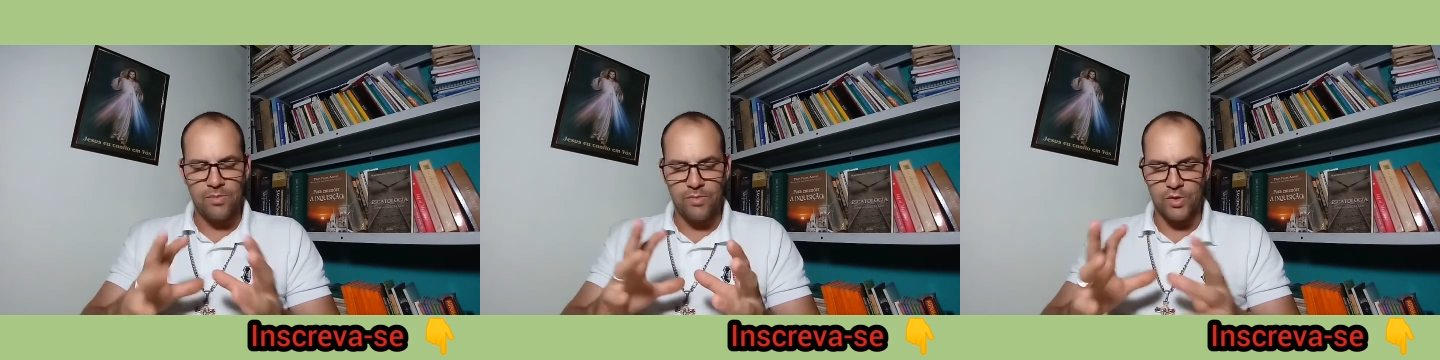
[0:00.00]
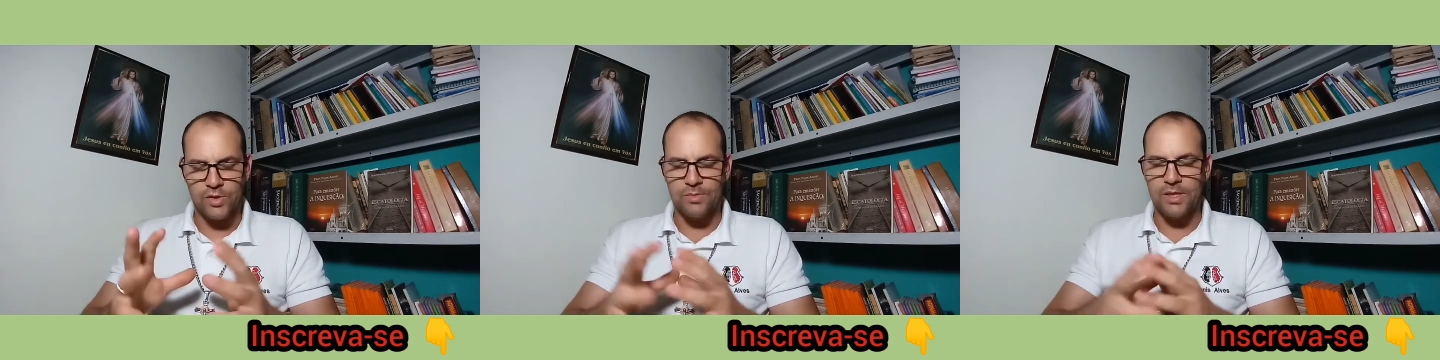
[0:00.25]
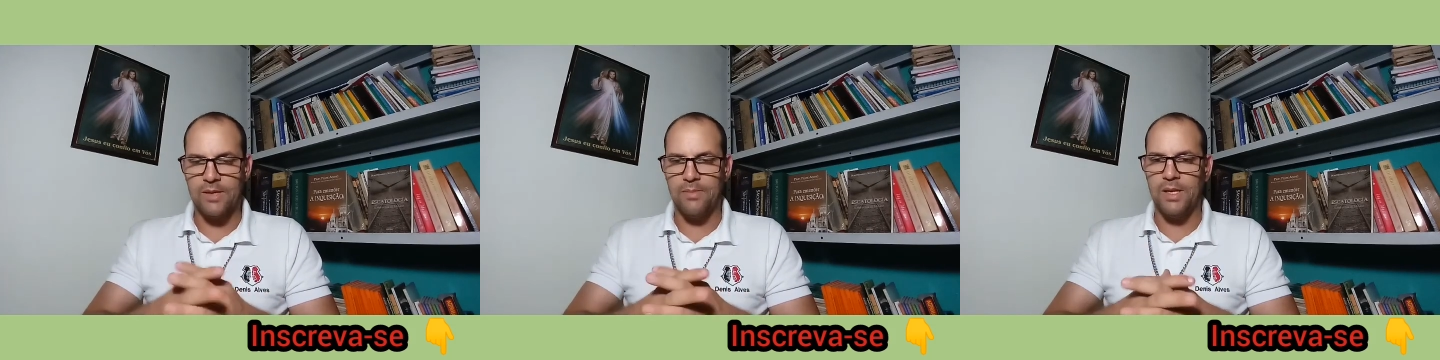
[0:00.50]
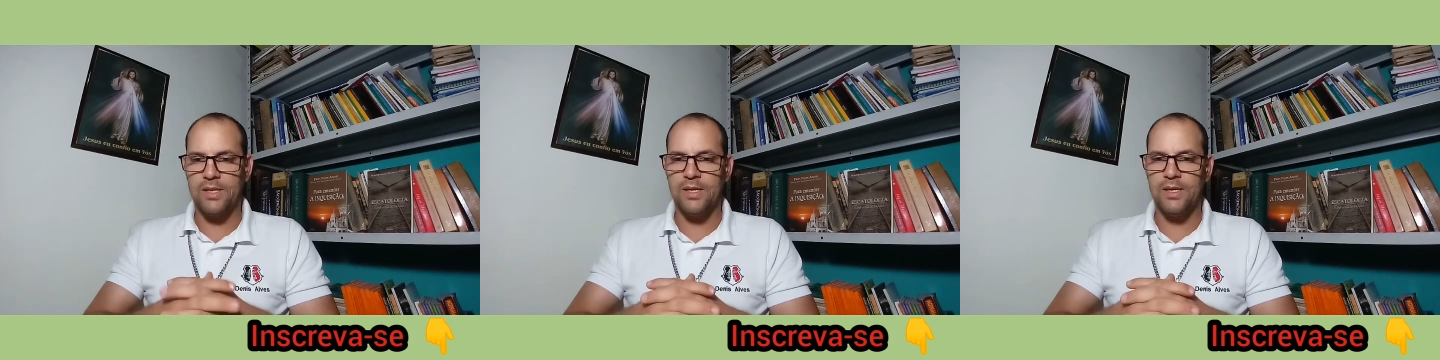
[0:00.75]

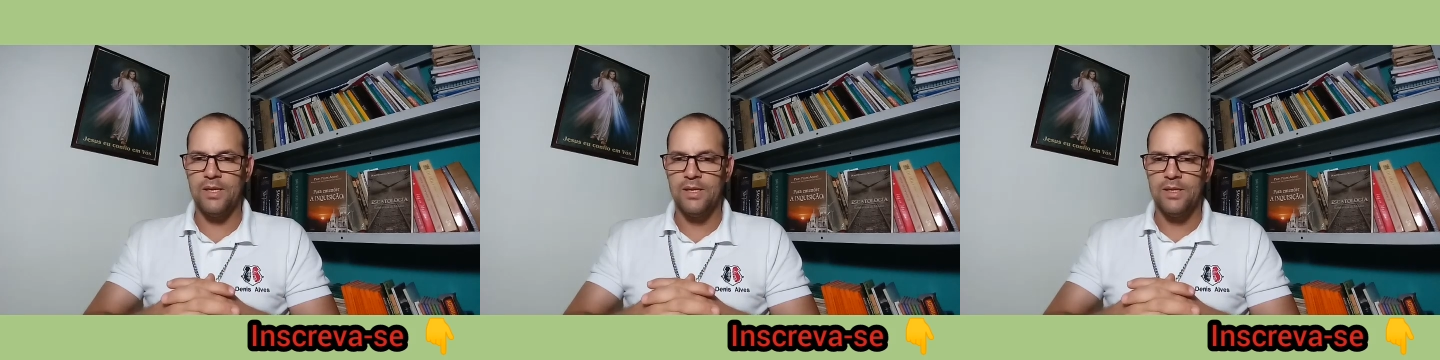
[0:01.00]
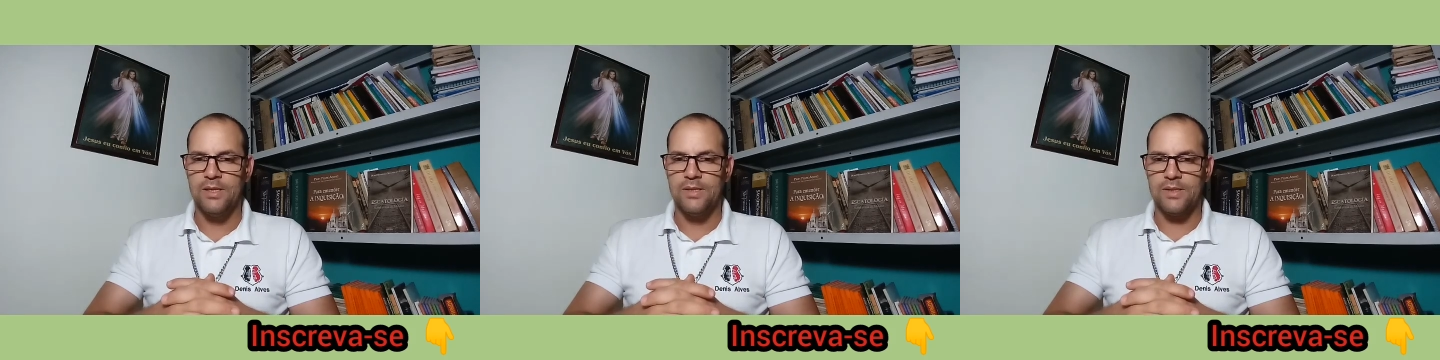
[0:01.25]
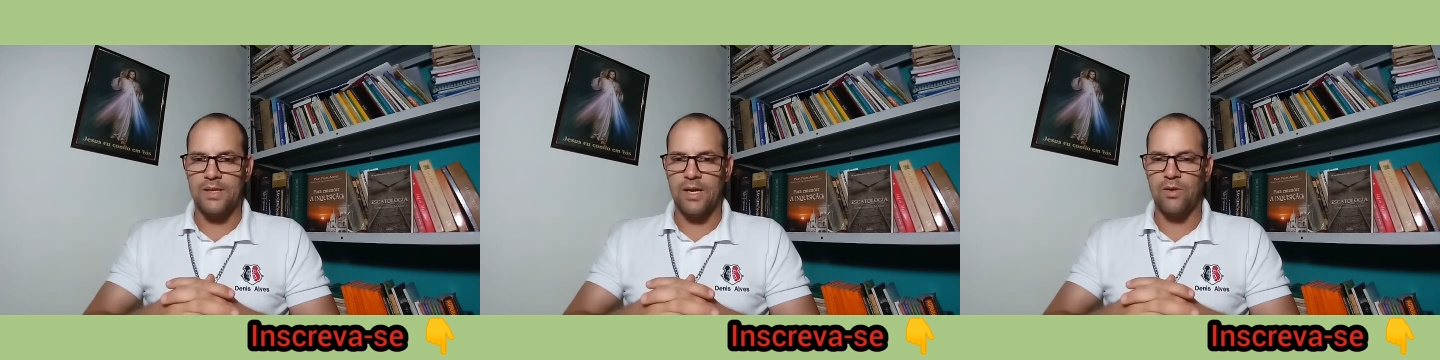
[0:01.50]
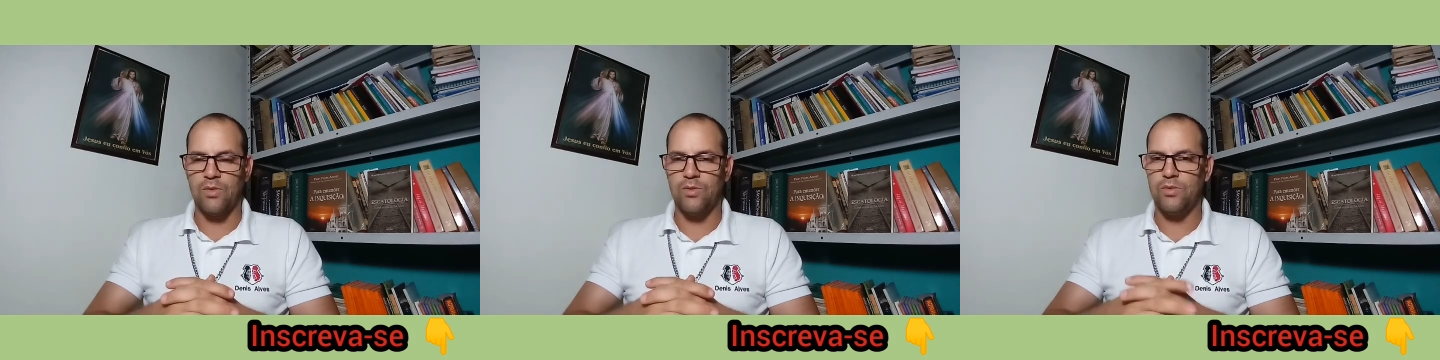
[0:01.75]
aproximadamente aí
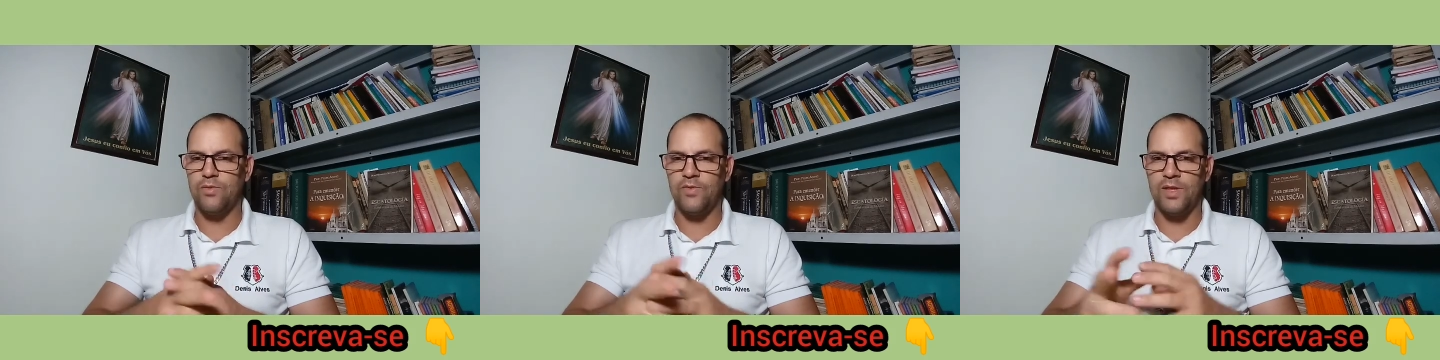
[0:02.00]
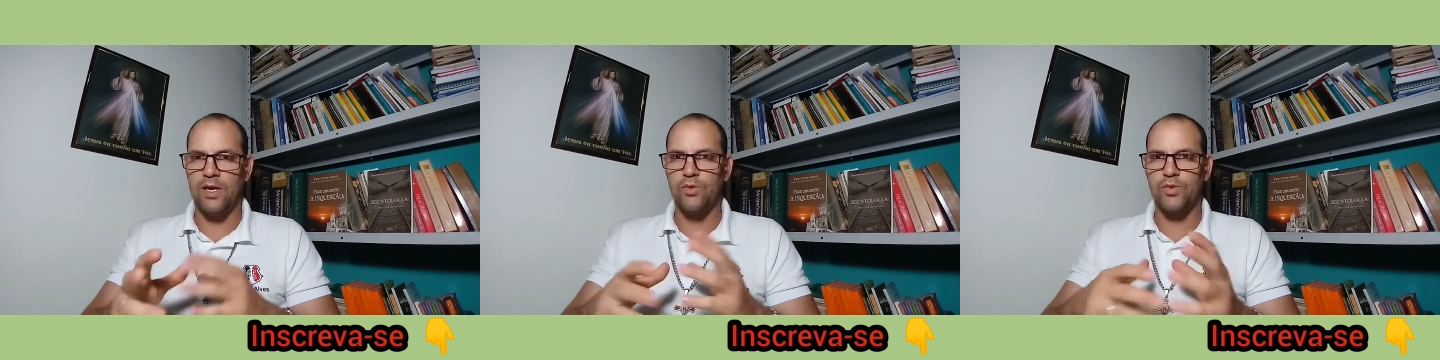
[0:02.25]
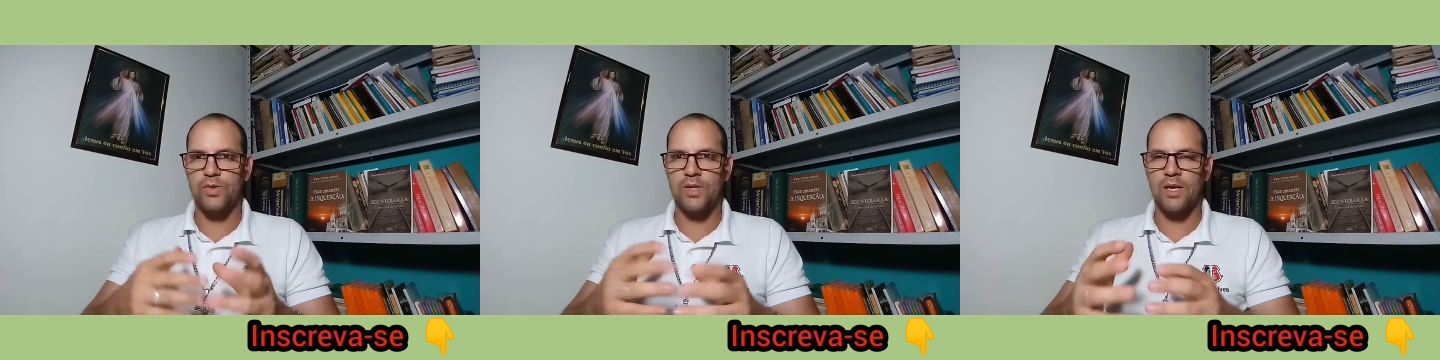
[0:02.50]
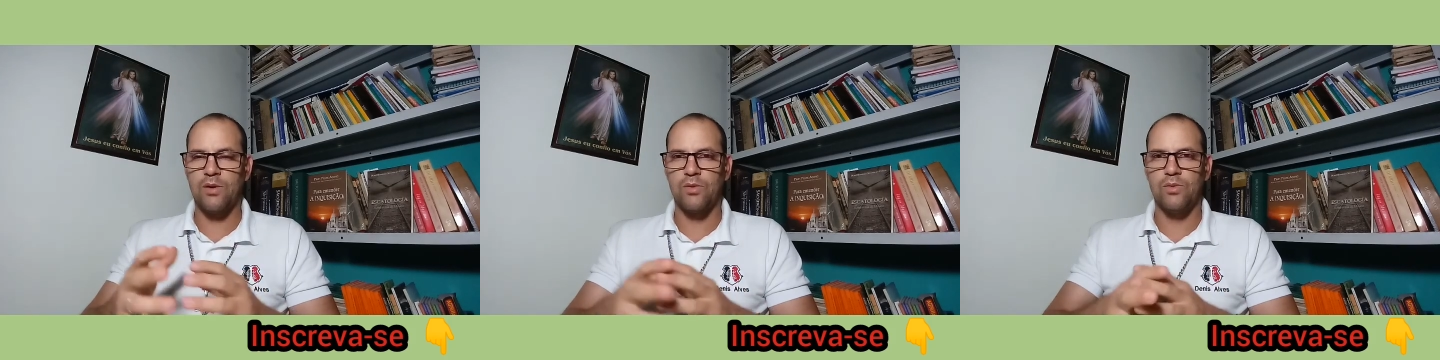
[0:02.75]
século final do
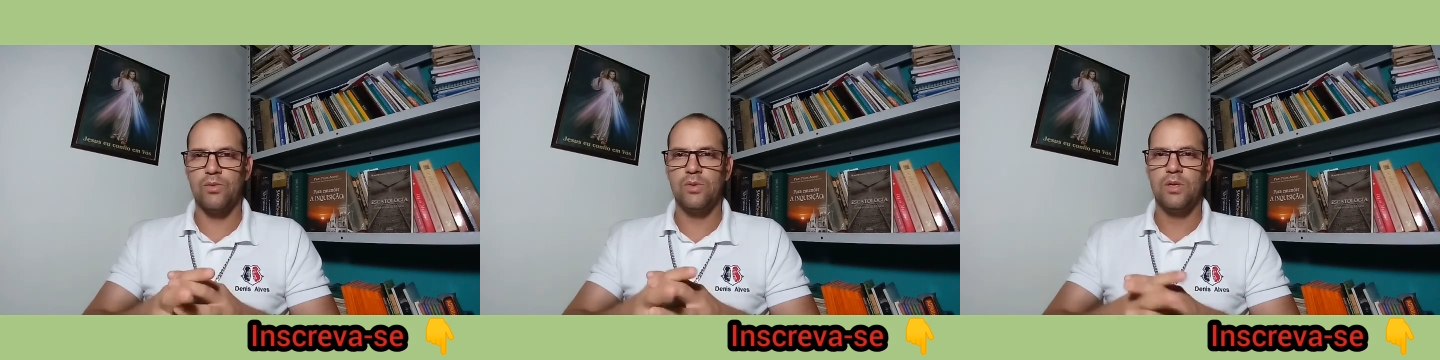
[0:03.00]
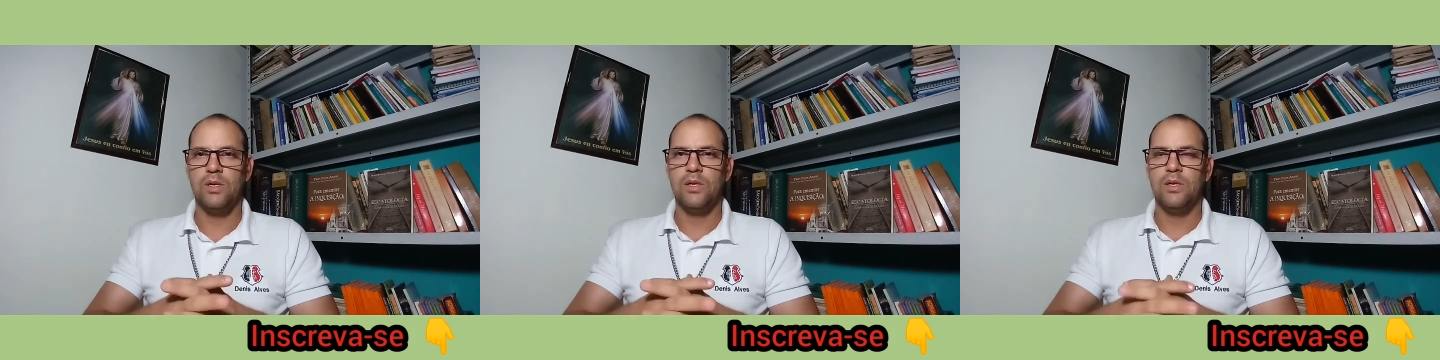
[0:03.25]
século XV,